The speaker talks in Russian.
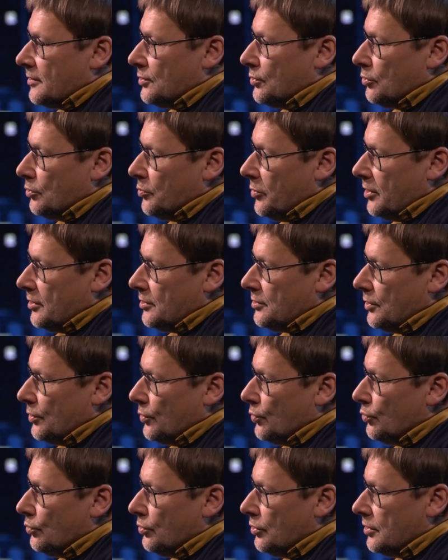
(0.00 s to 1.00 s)
сот
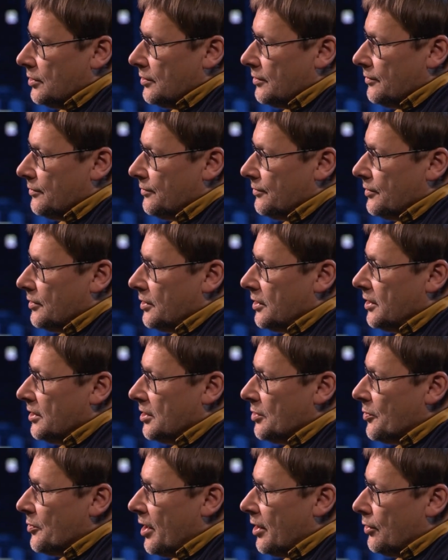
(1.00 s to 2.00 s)
миллисекунд в
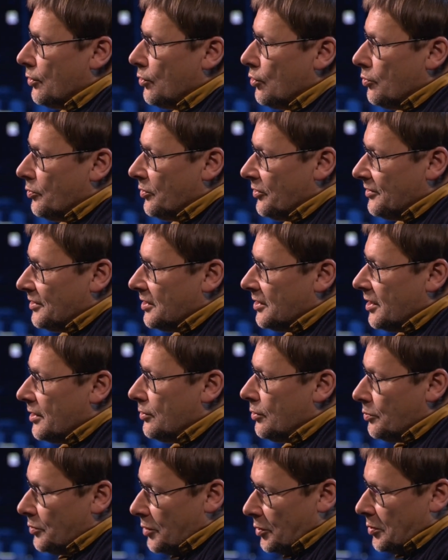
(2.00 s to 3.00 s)
этом огромном, в этой
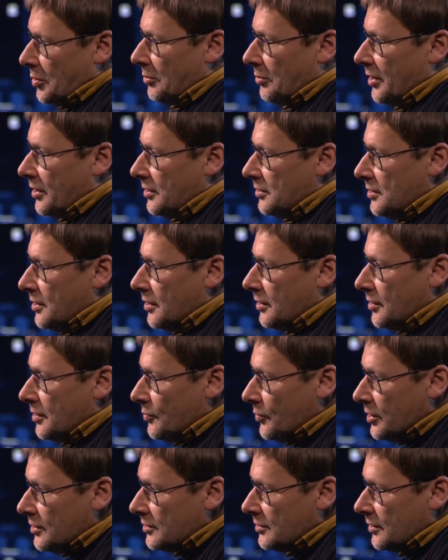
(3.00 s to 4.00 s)
огромной библиотеке
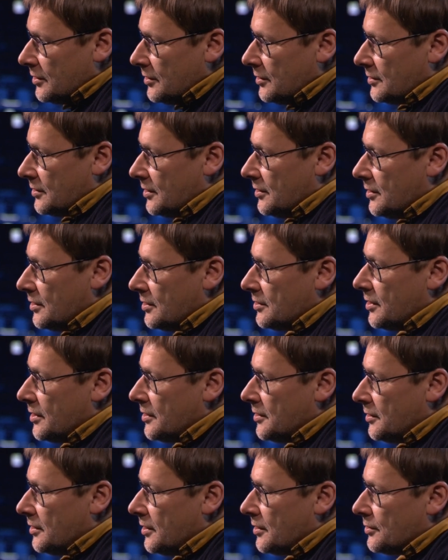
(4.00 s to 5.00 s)
мысли,
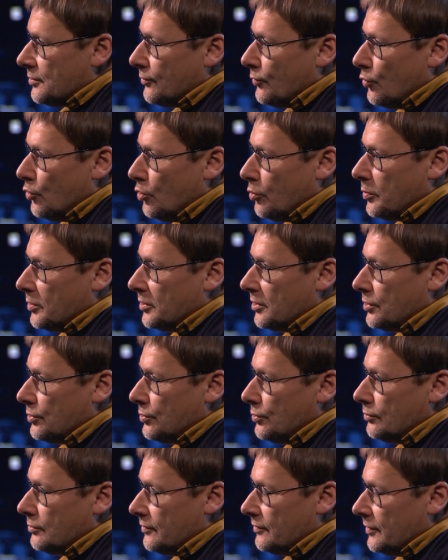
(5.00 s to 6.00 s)
содержания нашего опыта,
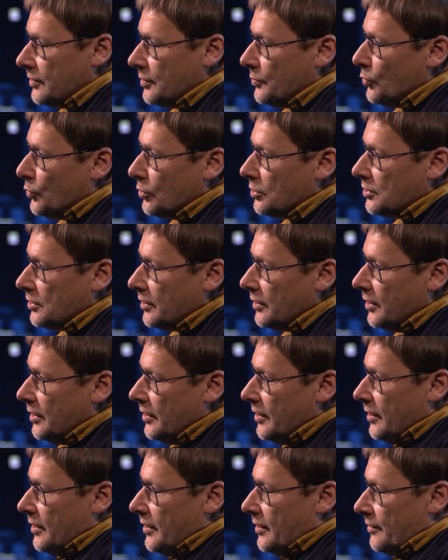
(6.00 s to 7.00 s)
чувств эмоций
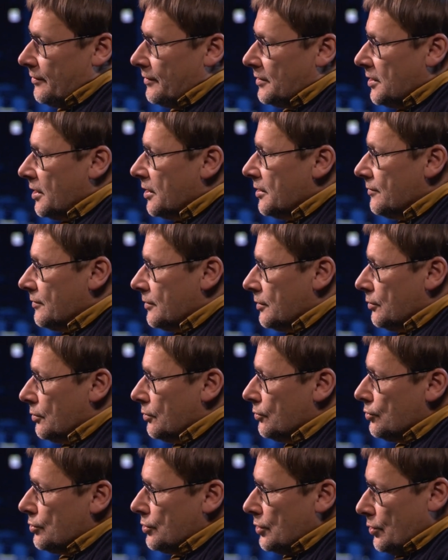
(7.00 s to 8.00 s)
вытягивать
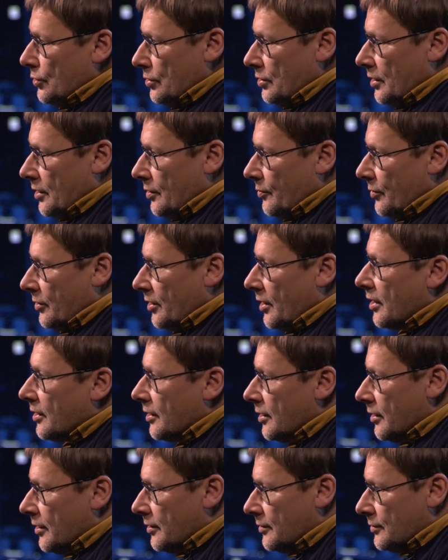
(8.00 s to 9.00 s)
нужную нам. Как
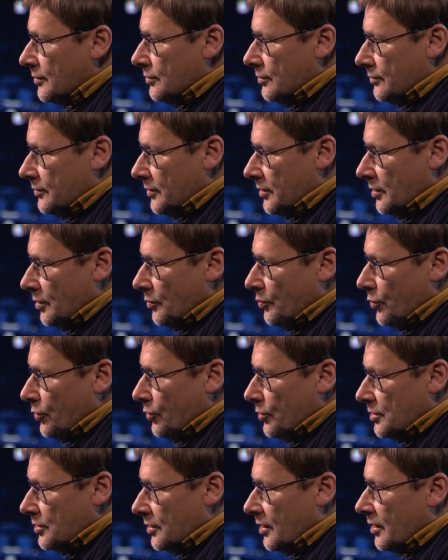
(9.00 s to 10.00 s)
организован этот
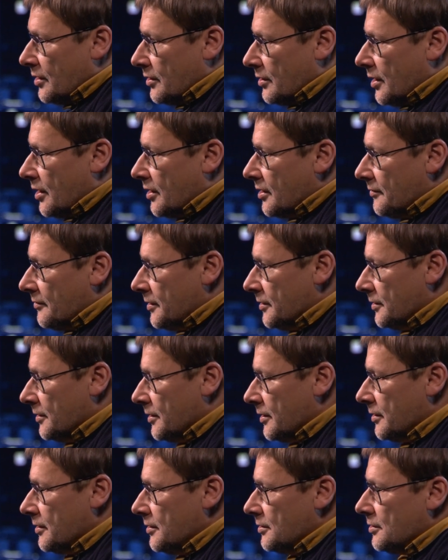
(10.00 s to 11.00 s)
поиск? Как, какова эта
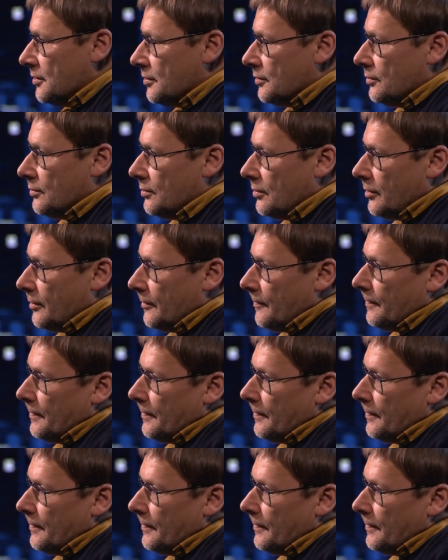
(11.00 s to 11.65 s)
архитектура?